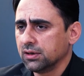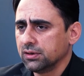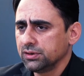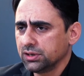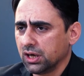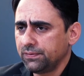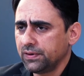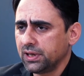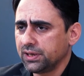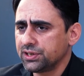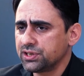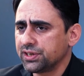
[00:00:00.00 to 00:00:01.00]

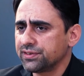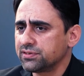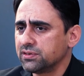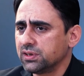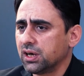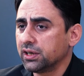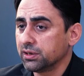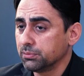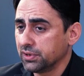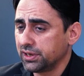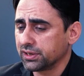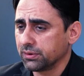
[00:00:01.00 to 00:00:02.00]
Kafile içerisinde
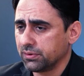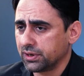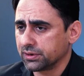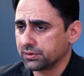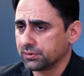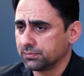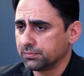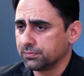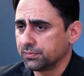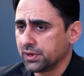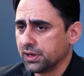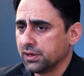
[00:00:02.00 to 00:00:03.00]
hanımlar da vardı.
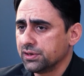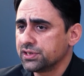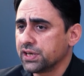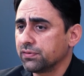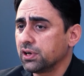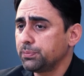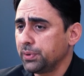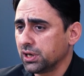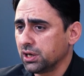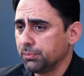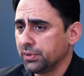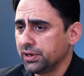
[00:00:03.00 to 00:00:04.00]
Şefkat
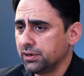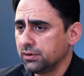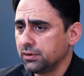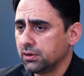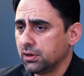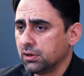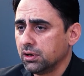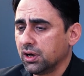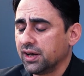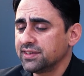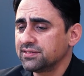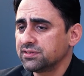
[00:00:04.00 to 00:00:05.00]
peygamberi
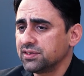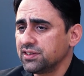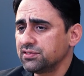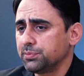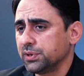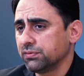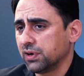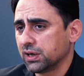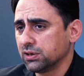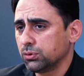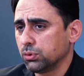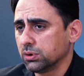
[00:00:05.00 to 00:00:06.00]
hassas bir
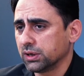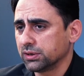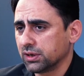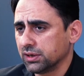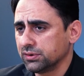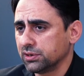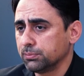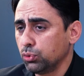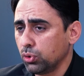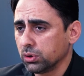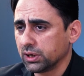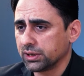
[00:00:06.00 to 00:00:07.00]
varlık olan kadını
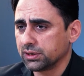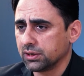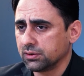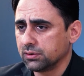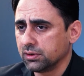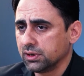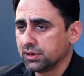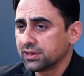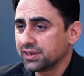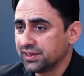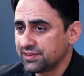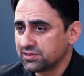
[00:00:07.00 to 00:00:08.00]
bu olayda
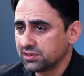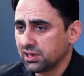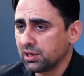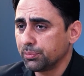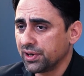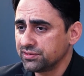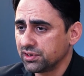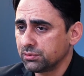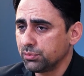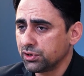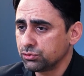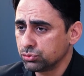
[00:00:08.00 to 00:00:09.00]
kristale
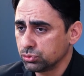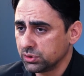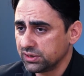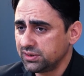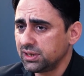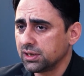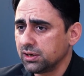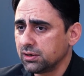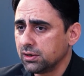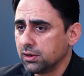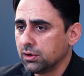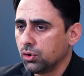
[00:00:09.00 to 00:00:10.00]
benzetmek suretiyle
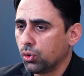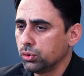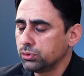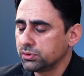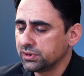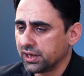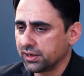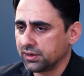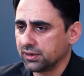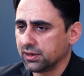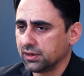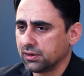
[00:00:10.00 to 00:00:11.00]
onun
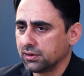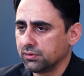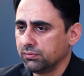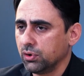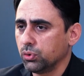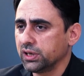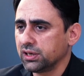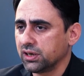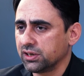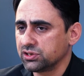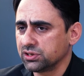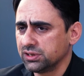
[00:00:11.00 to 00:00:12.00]
değerine, ve ona
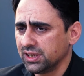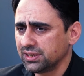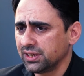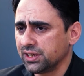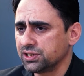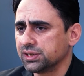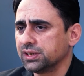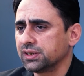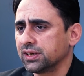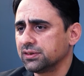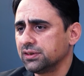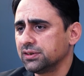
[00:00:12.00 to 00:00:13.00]
karşı ne derece
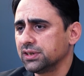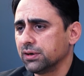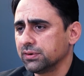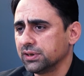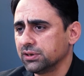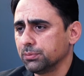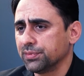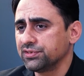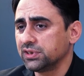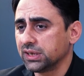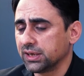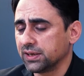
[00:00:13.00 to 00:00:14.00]
dikkatli davranılması
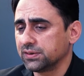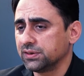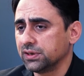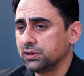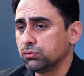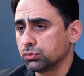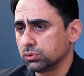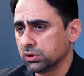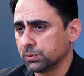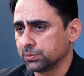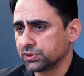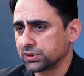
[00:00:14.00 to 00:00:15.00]
gerektiğini
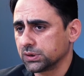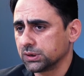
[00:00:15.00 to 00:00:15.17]
vurgulamıştı.